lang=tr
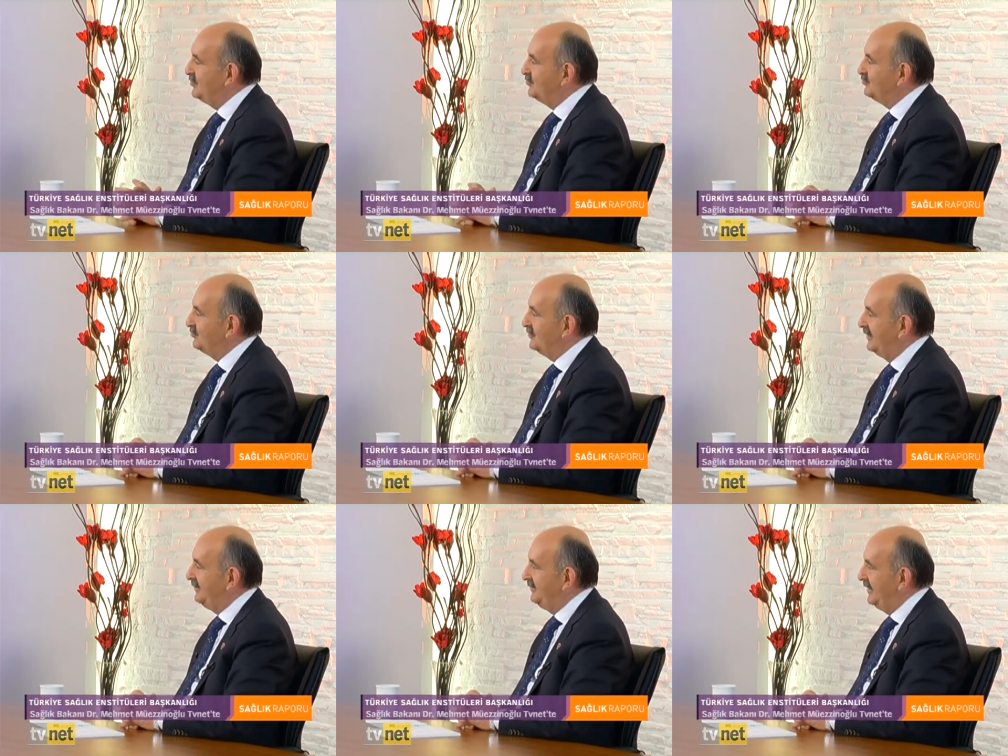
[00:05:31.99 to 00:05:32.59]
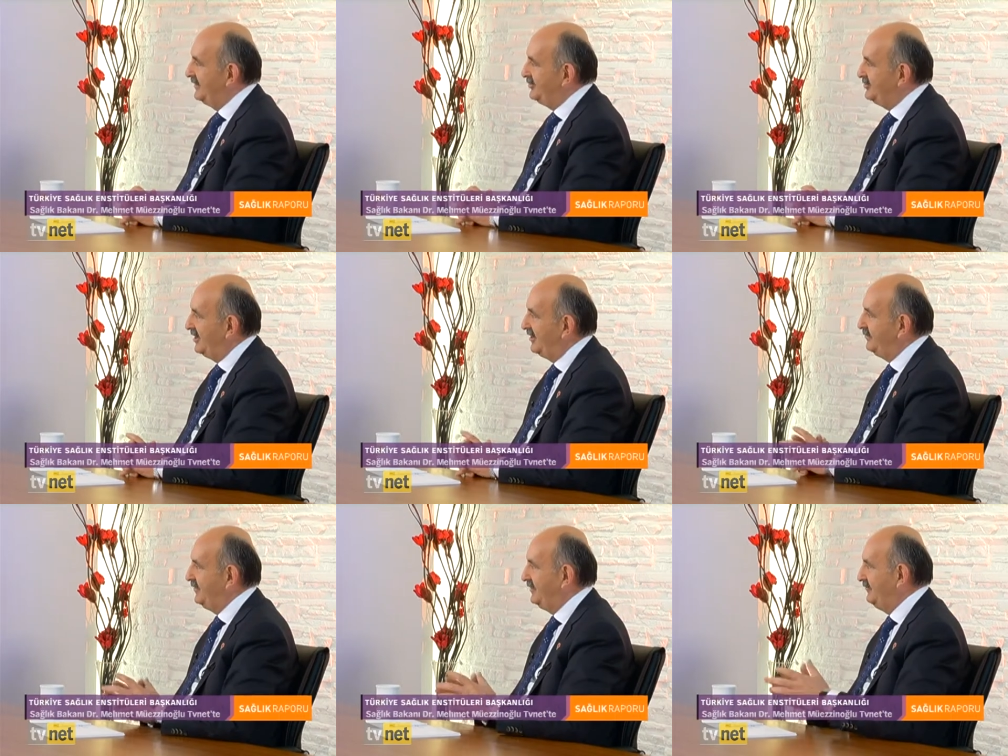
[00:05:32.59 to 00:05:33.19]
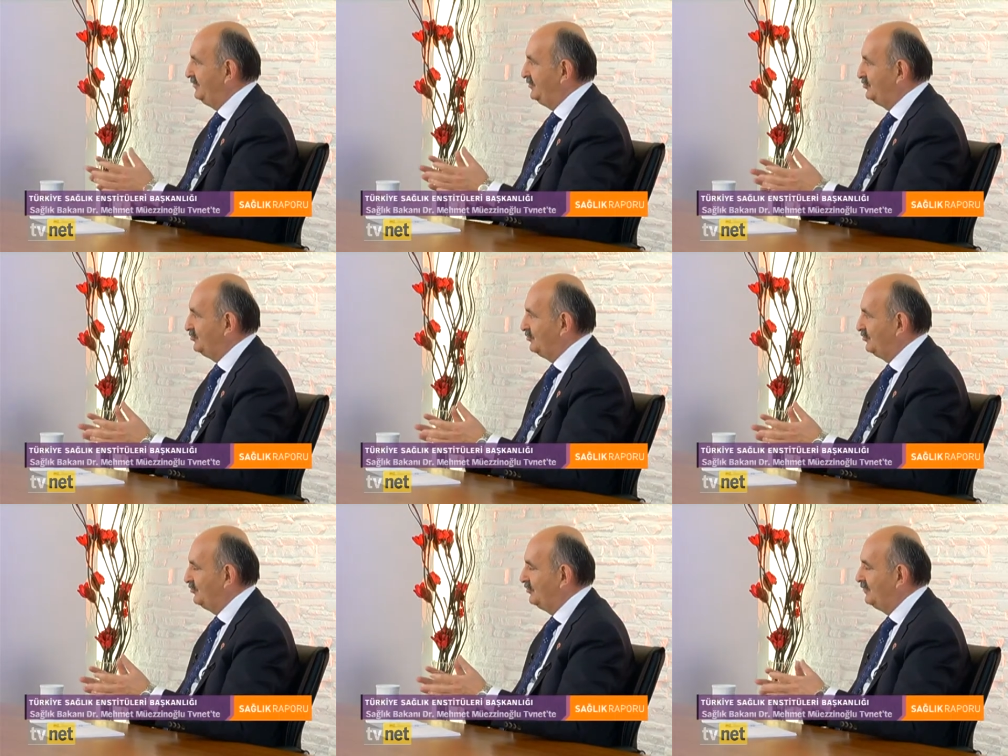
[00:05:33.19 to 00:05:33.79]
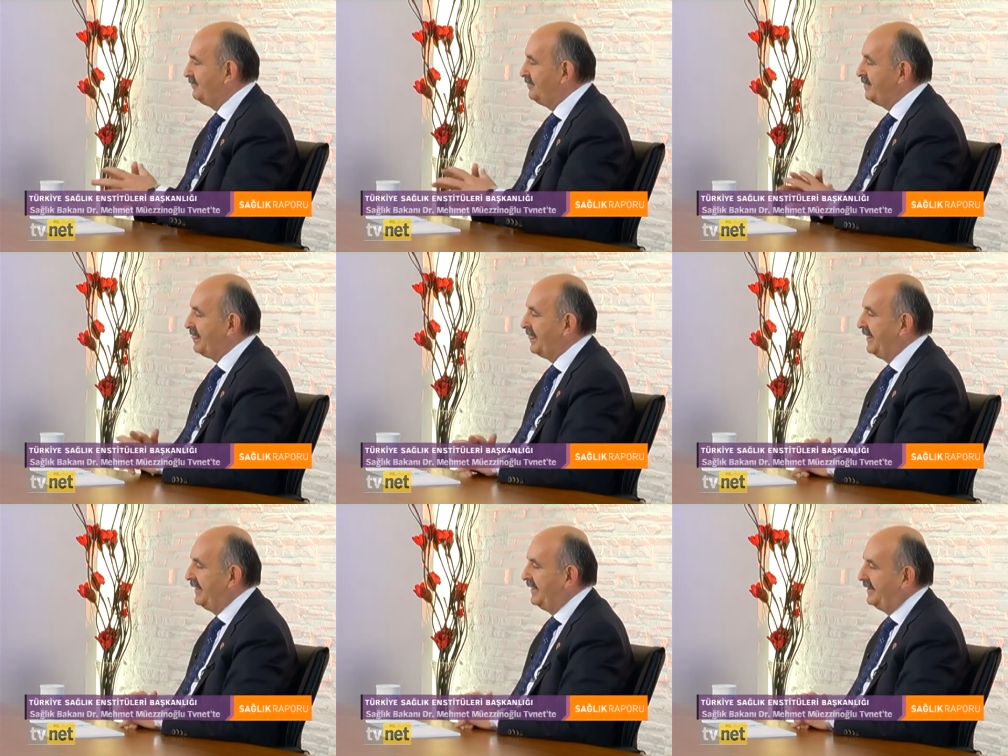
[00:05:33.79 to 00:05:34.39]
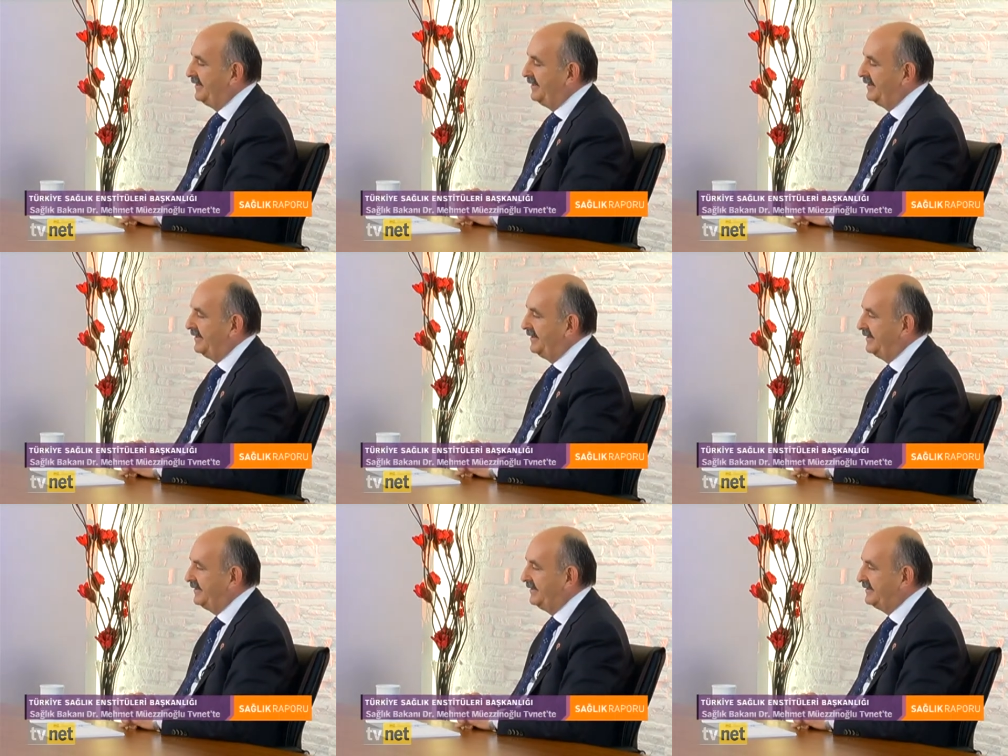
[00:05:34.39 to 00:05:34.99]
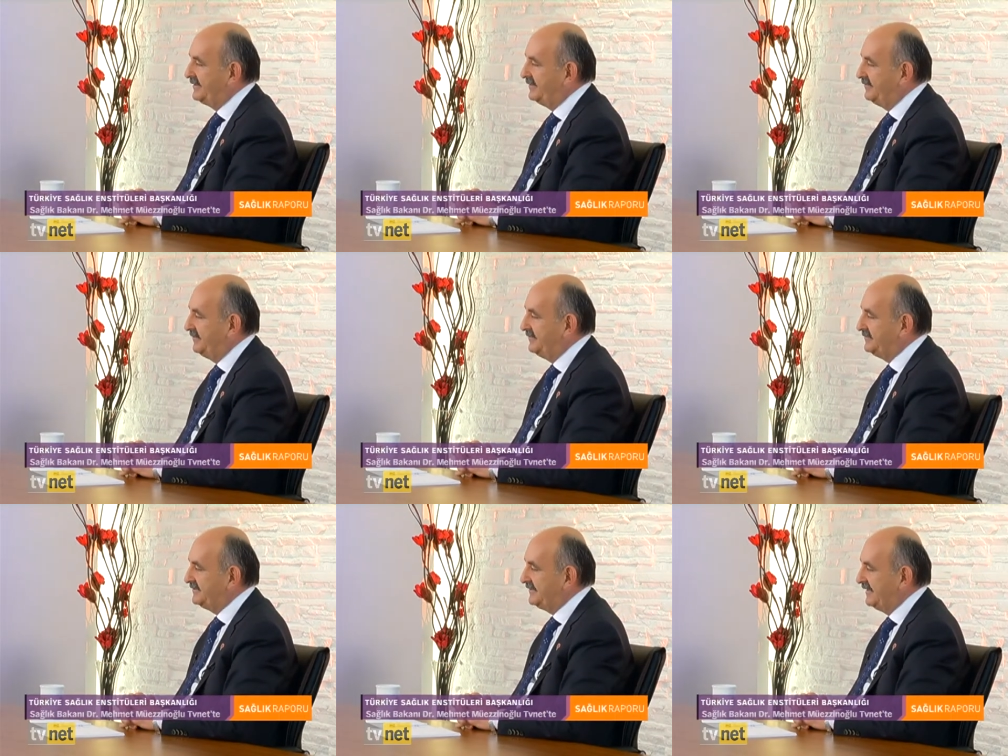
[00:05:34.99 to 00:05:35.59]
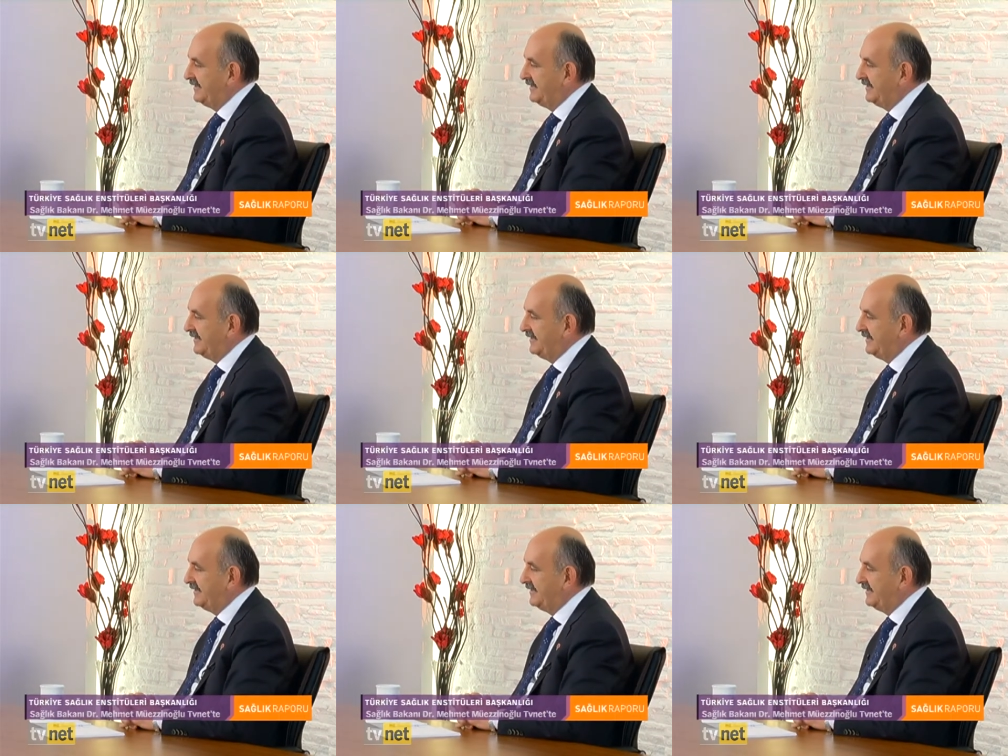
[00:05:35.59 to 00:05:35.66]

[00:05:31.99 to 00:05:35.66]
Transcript: sunabilecek bir vizyonu e, getirmemiz